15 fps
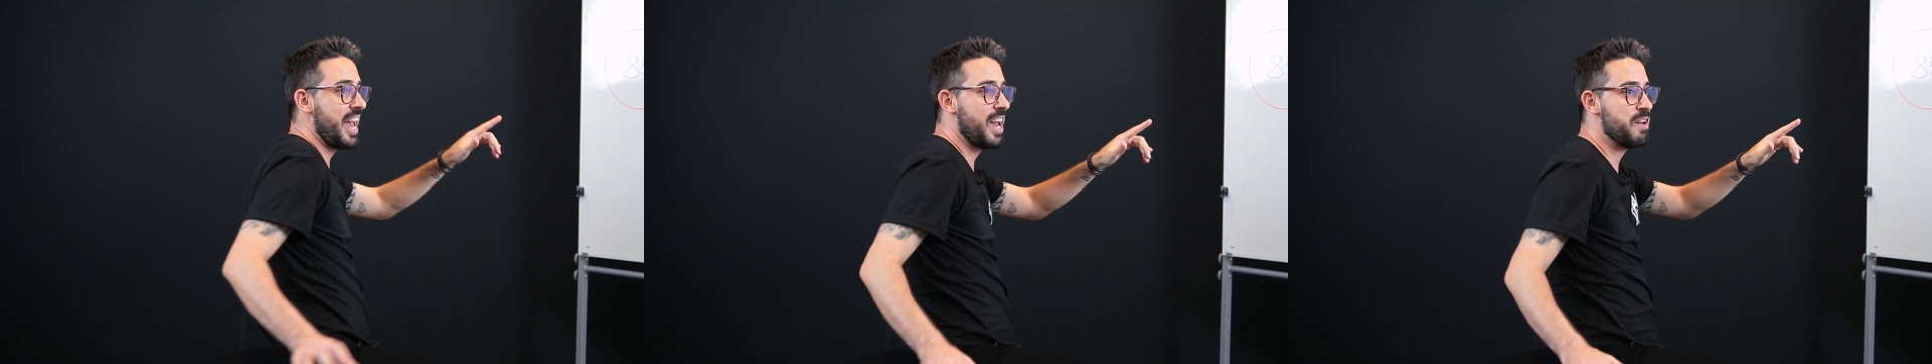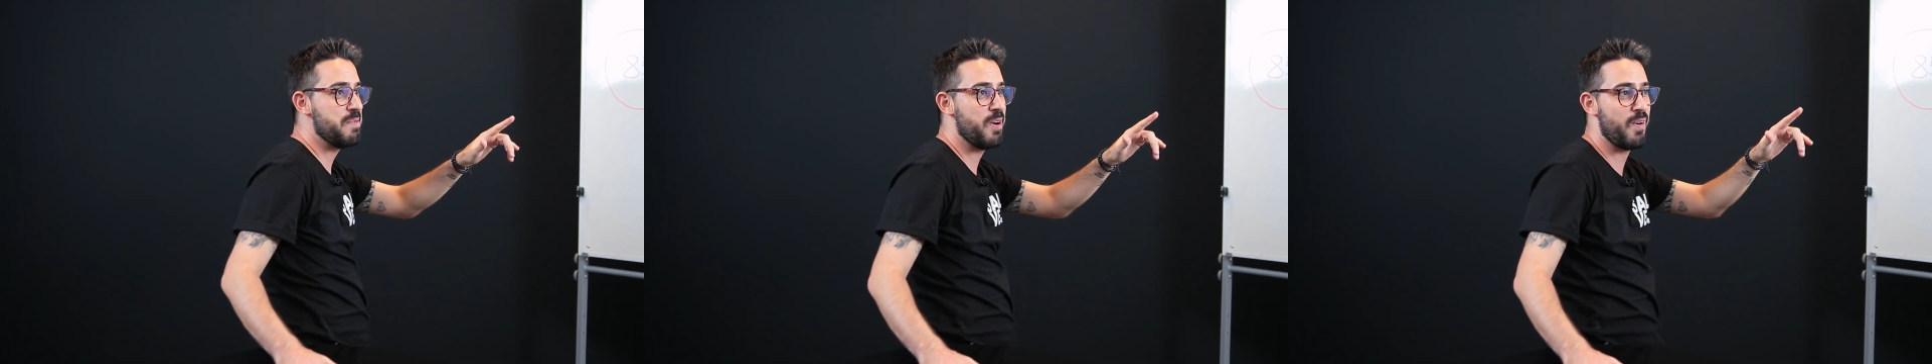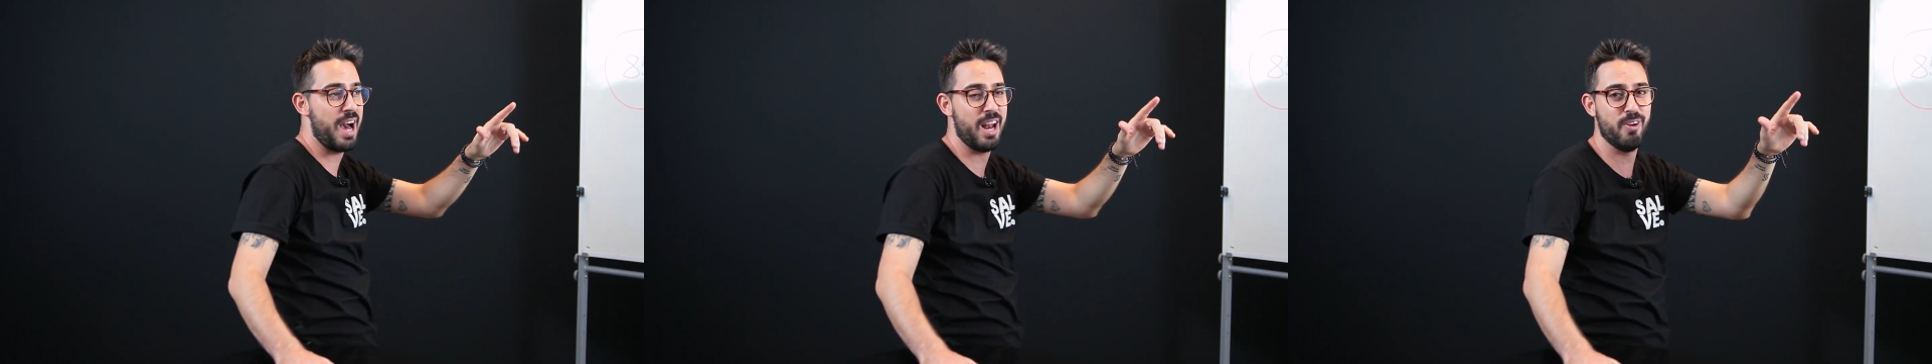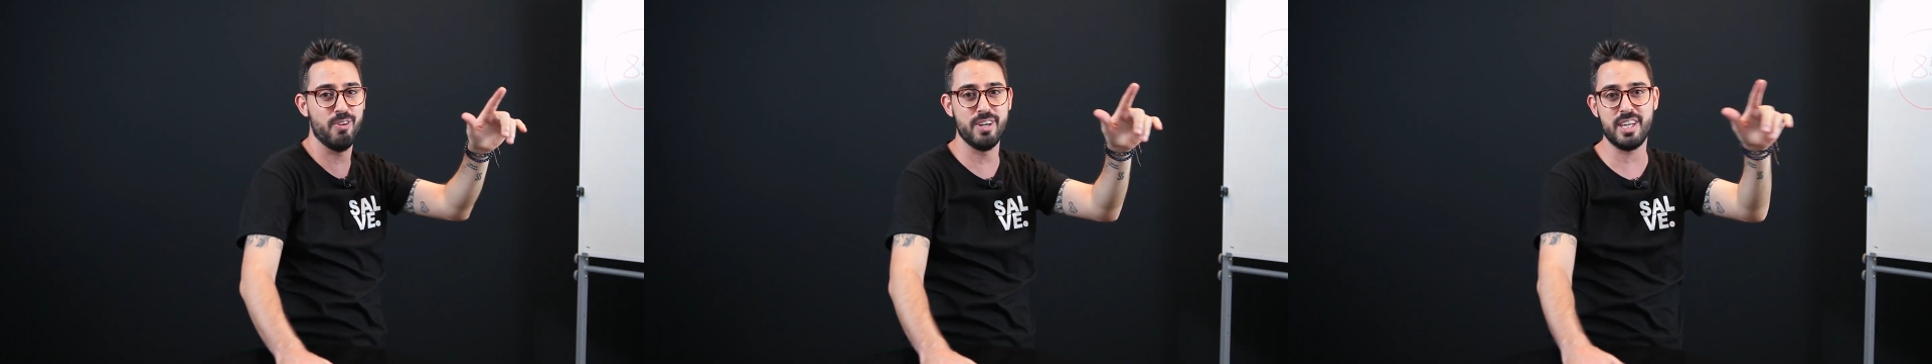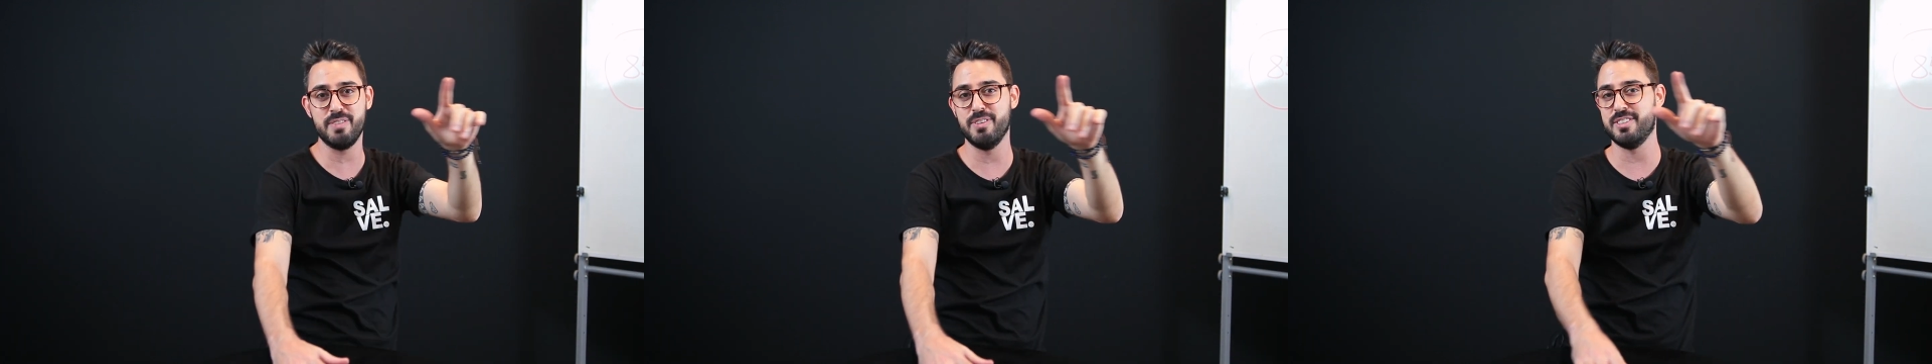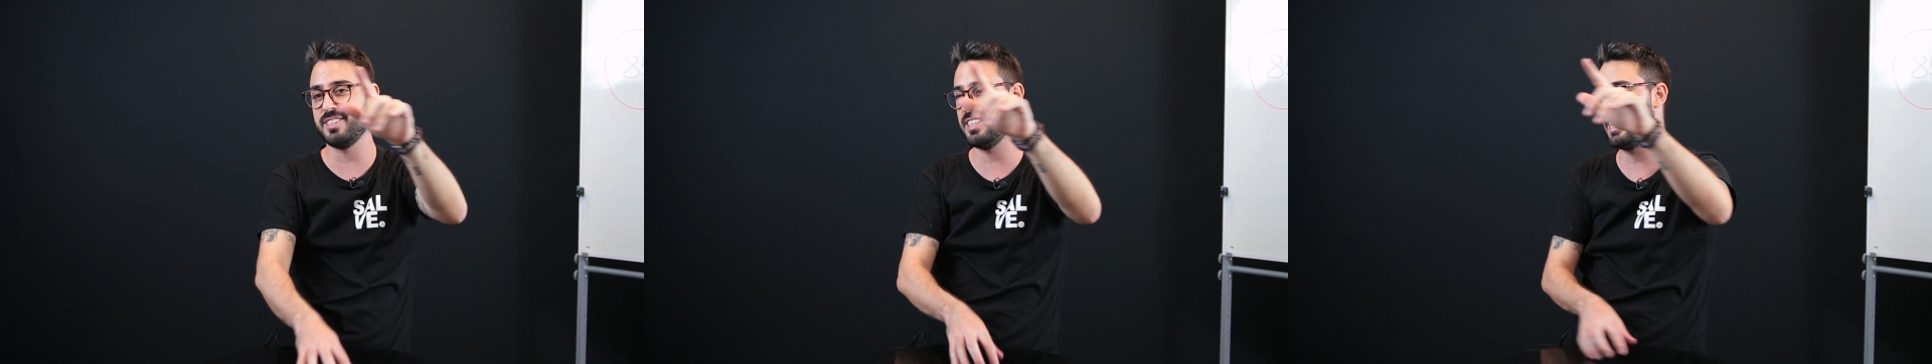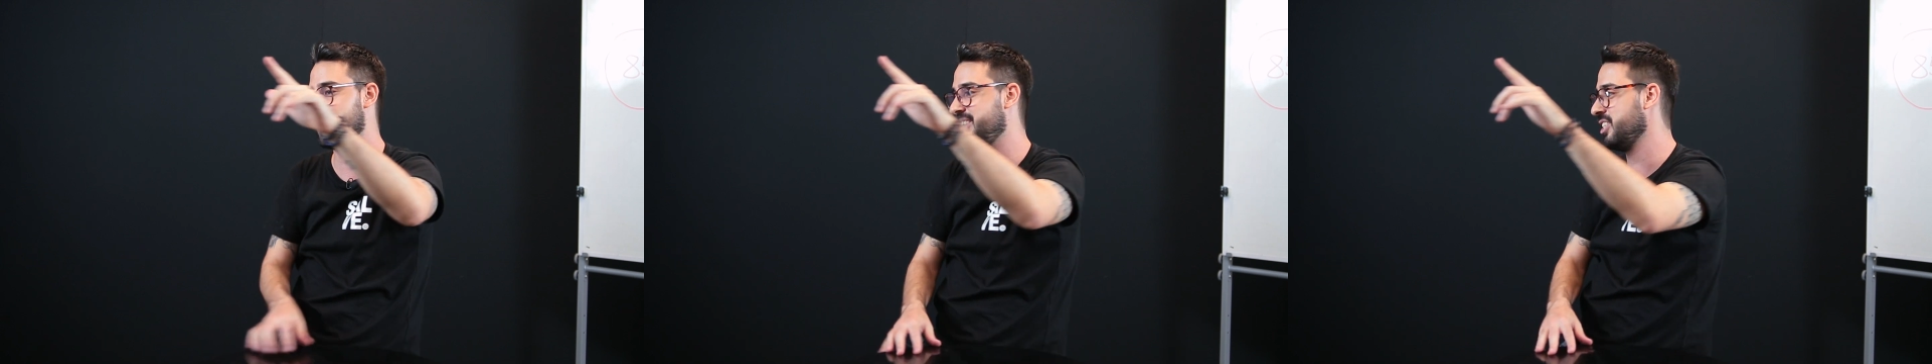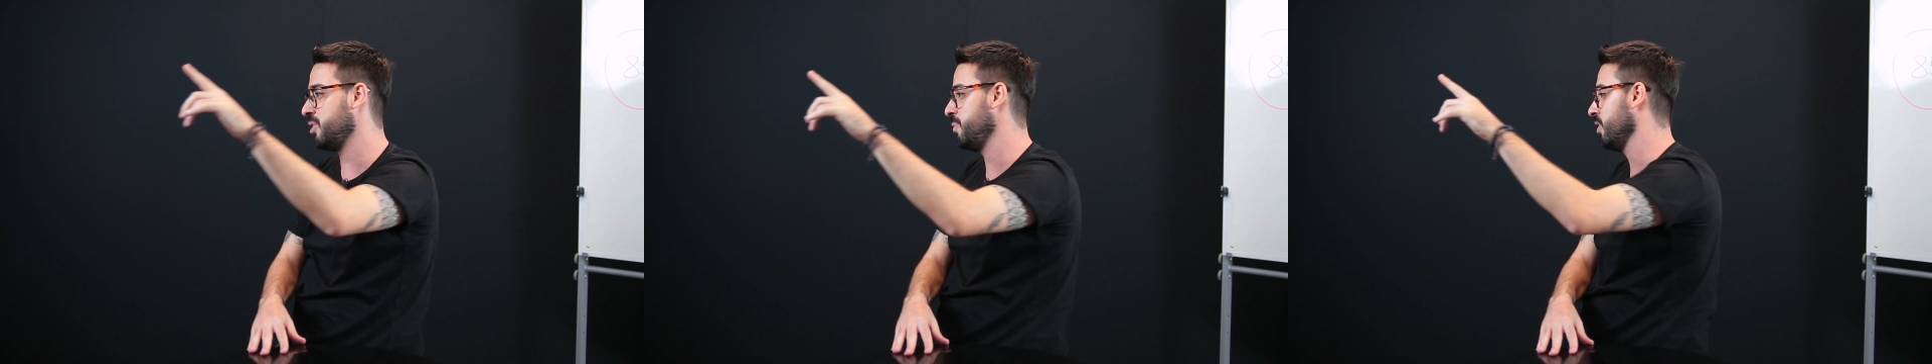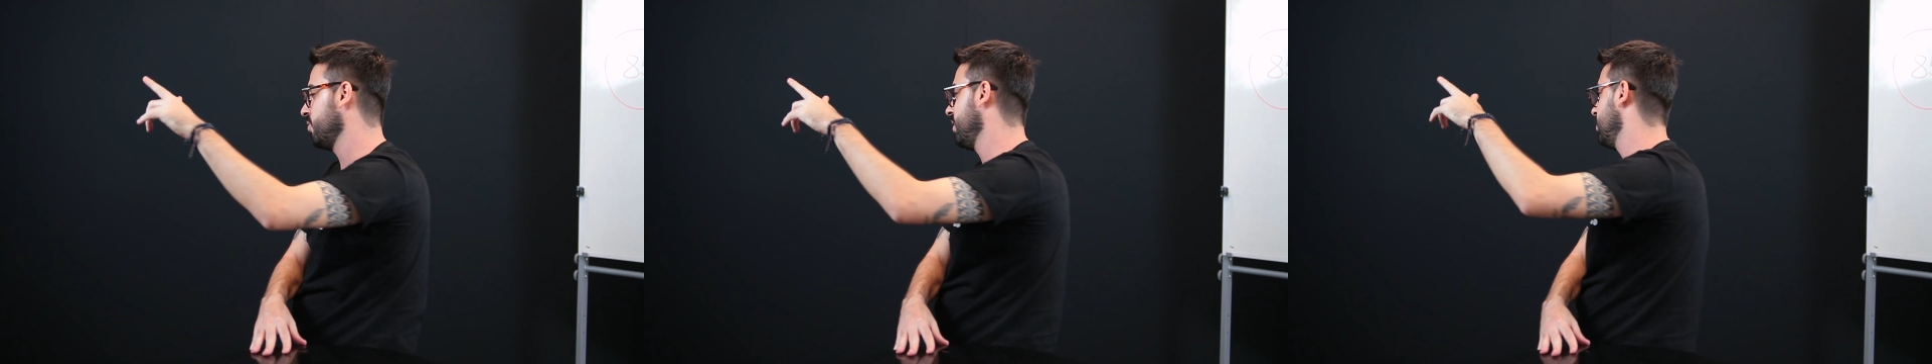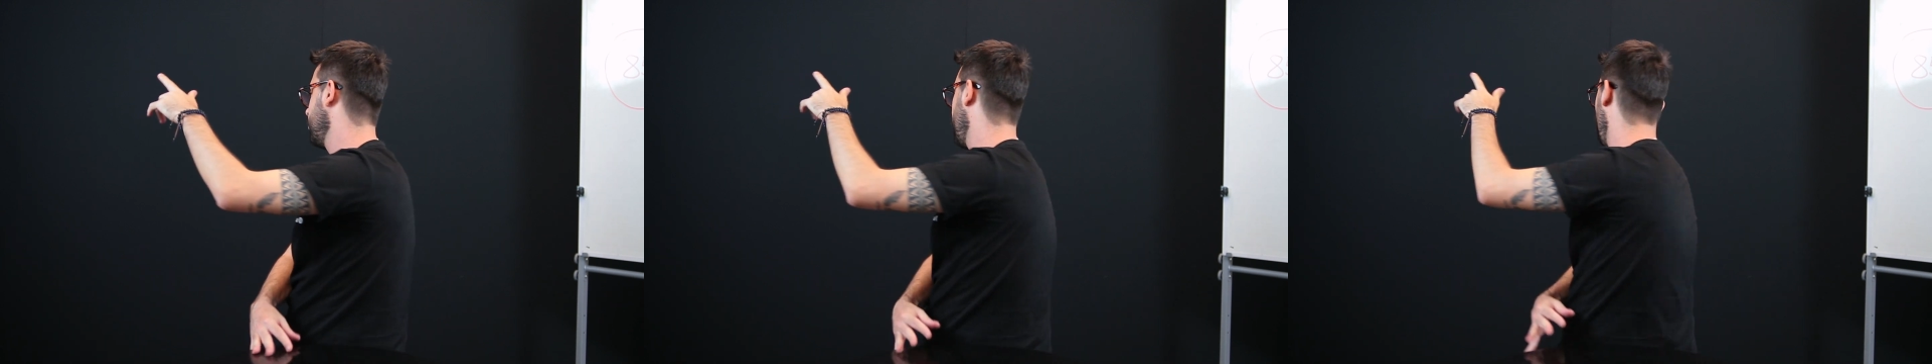é meu aluno, que você já assiste meus vídeos.